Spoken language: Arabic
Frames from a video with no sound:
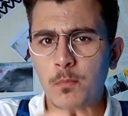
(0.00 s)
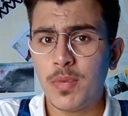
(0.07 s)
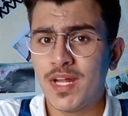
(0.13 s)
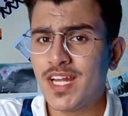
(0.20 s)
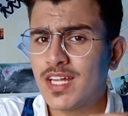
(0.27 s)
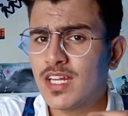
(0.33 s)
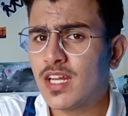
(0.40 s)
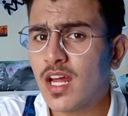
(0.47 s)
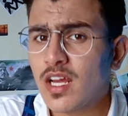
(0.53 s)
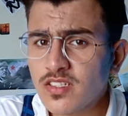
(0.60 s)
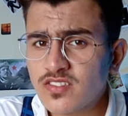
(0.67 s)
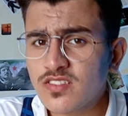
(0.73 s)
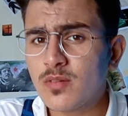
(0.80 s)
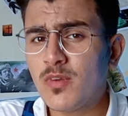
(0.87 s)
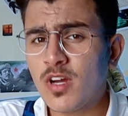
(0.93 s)
بل على
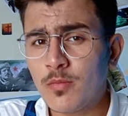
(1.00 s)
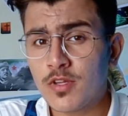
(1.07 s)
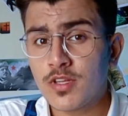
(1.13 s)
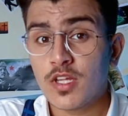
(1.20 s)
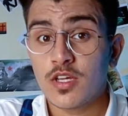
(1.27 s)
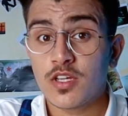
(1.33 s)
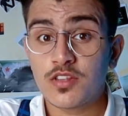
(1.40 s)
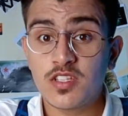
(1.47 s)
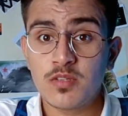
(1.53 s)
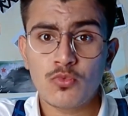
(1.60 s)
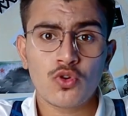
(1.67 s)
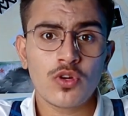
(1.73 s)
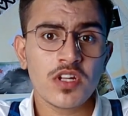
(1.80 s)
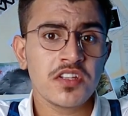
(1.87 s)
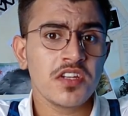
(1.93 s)
العكس تماما
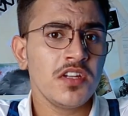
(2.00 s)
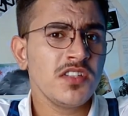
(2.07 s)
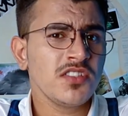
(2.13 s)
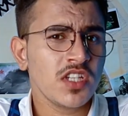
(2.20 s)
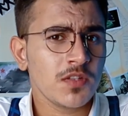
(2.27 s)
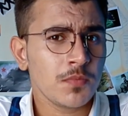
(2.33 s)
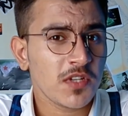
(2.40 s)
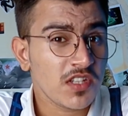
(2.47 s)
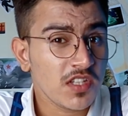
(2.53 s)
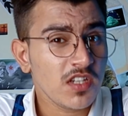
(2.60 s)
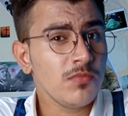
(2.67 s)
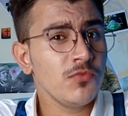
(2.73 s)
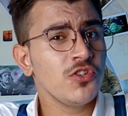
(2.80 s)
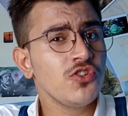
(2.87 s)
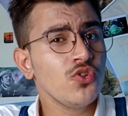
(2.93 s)
الديمقراطية نجحت
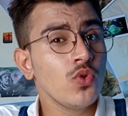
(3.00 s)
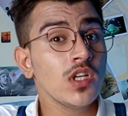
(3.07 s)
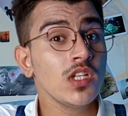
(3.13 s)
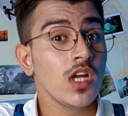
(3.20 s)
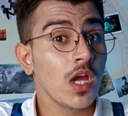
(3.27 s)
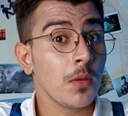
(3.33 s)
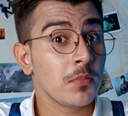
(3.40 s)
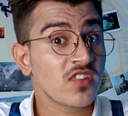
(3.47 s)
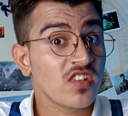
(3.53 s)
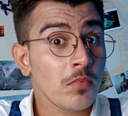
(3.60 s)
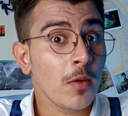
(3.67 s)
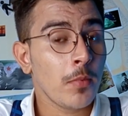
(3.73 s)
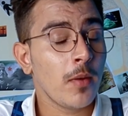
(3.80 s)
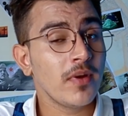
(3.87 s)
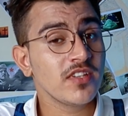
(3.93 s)
بكثير من الدول
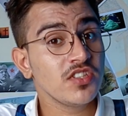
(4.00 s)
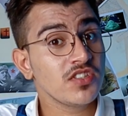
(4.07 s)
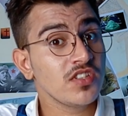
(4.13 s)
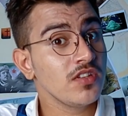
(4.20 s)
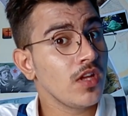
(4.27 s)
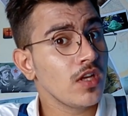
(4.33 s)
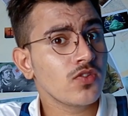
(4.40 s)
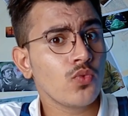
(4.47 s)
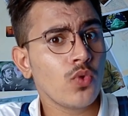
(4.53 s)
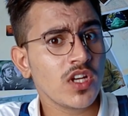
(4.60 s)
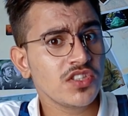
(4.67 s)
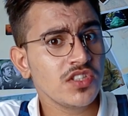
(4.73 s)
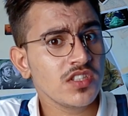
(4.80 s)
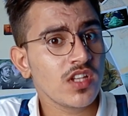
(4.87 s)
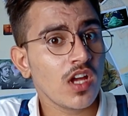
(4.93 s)
بسبب همجية الناس
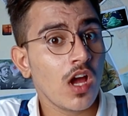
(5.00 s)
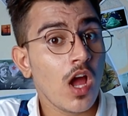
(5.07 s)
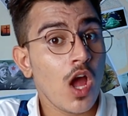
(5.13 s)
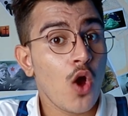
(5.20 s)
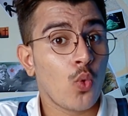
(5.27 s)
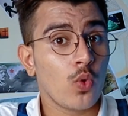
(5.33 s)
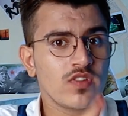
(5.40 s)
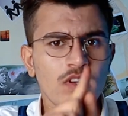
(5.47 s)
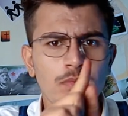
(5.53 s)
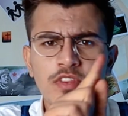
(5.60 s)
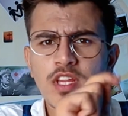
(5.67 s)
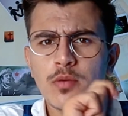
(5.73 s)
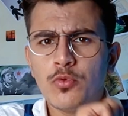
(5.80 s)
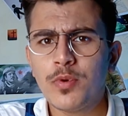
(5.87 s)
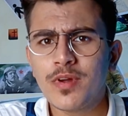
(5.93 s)
ووحشيتها وإذا
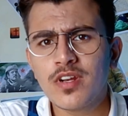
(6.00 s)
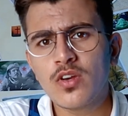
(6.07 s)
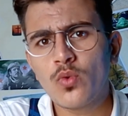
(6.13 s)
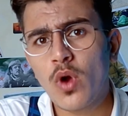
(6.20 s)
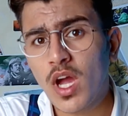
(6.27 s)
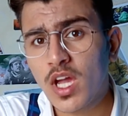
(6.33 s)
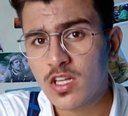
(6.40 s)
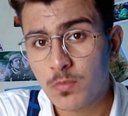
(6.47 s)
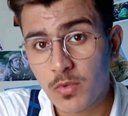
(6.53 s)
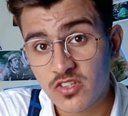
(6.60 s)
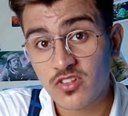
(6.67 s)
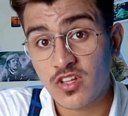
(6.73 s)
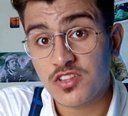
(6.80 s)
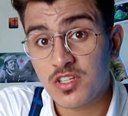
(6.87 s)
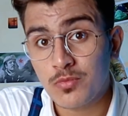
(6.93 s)
بدنا مبرر واحد
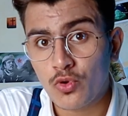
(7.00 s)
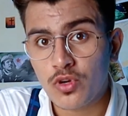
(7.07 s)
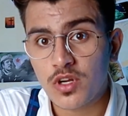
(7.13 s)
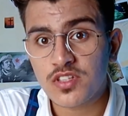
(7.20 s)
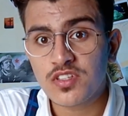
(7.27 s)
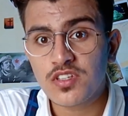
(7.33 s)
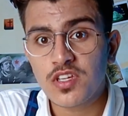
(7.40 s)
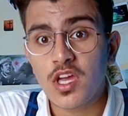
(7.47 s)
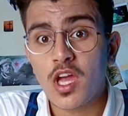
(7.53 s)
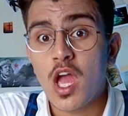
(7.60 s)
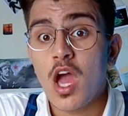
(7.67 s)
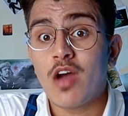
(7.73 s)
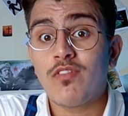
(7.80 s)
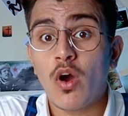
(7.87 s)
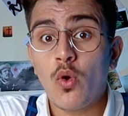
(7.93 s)
بس للديمقراطية
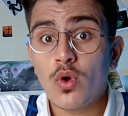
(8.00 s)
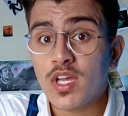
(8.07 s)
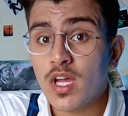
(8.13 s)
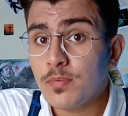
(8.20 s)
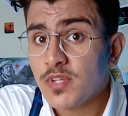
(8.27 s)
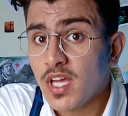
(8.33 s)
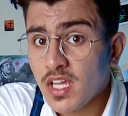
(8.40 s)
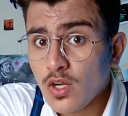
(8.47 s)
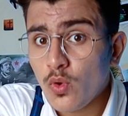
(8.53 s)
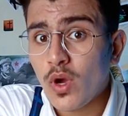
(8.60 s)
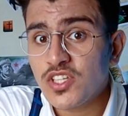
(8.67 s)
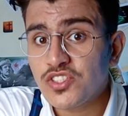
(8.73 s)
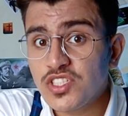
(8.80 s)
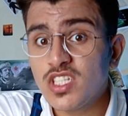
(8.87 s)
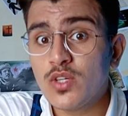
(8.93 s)
فهو كبت هي
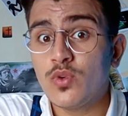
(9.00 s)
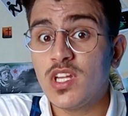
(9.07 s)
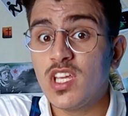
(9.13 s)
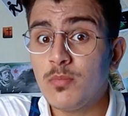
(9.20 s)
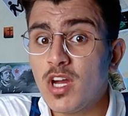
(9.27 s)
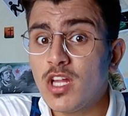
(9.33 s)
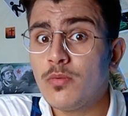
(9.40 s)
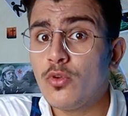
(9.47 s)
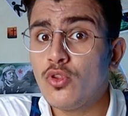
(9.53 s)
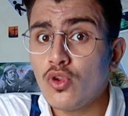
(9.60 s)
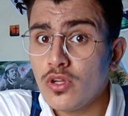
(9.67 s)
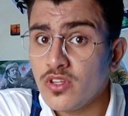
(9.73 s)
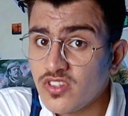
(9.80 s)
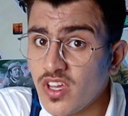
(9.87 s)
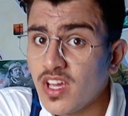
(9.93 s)
الوحشية والإيمان بأنه
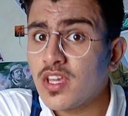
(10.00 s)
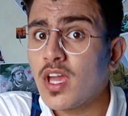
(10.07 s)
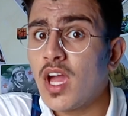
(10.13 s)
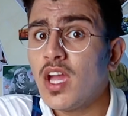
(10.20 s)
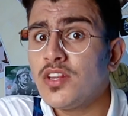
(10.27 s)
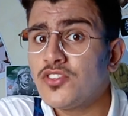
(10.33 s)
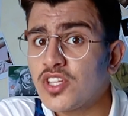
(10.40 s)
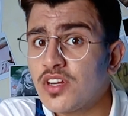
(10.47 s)
الإنسان كائن